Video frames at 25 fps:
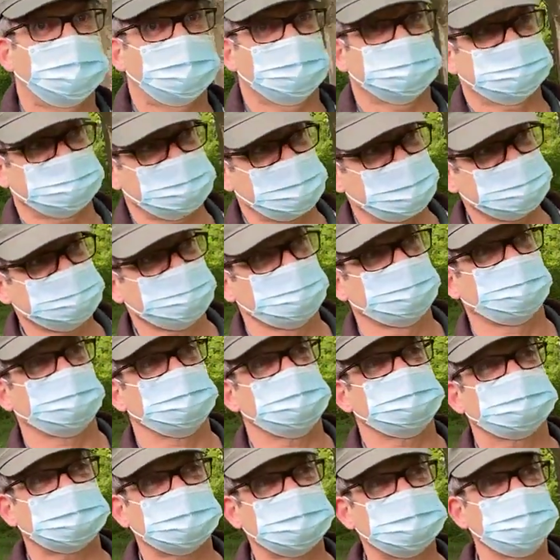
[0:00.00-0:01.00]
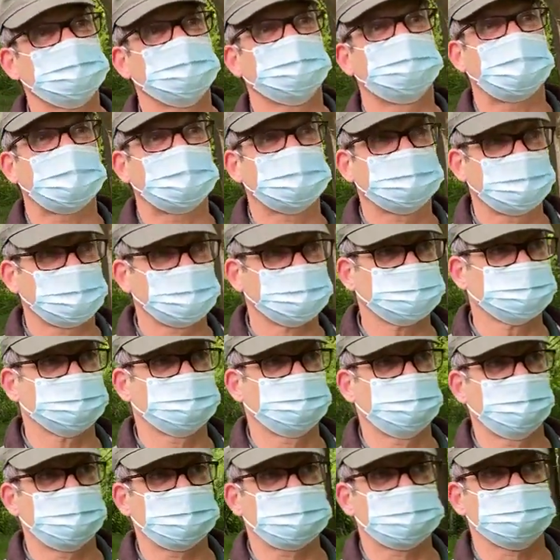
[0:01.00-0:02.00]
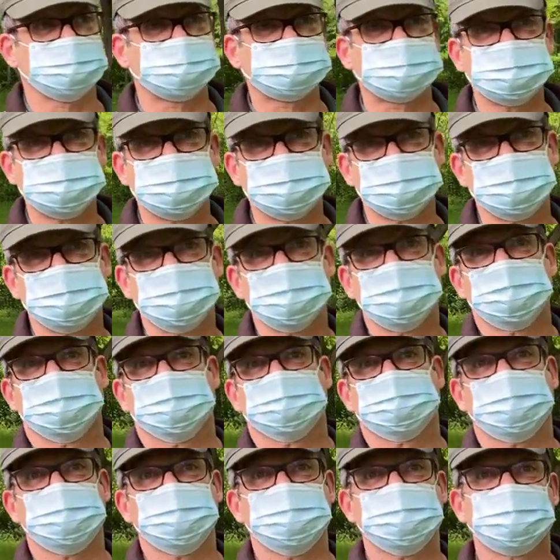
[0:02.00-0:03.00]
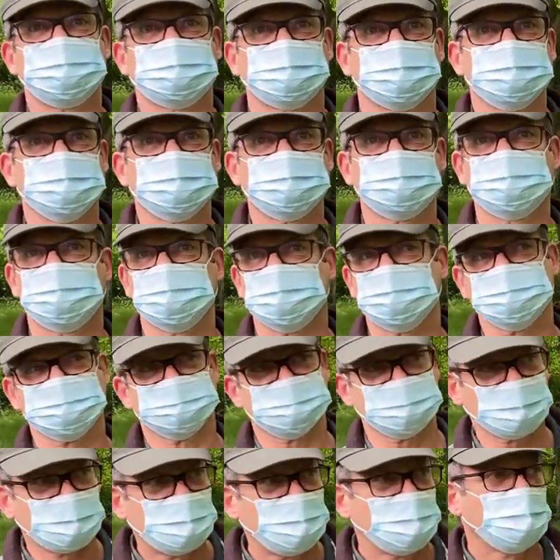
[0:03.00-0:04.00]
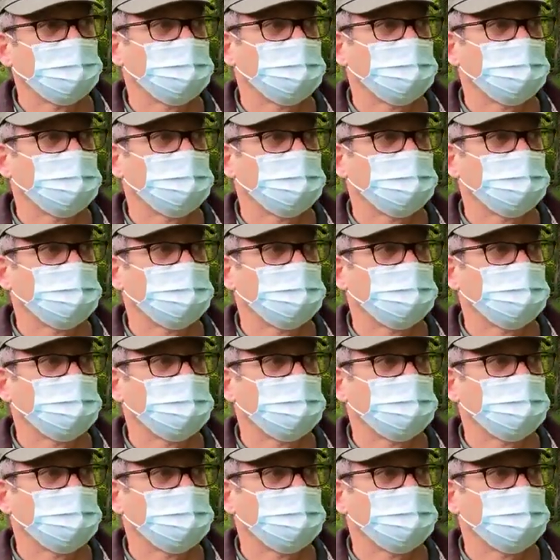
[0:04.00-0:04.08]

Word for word: C'est la raison pour laquelle auparavant je pouvais conseiller de les nettoyer tous les deux ans.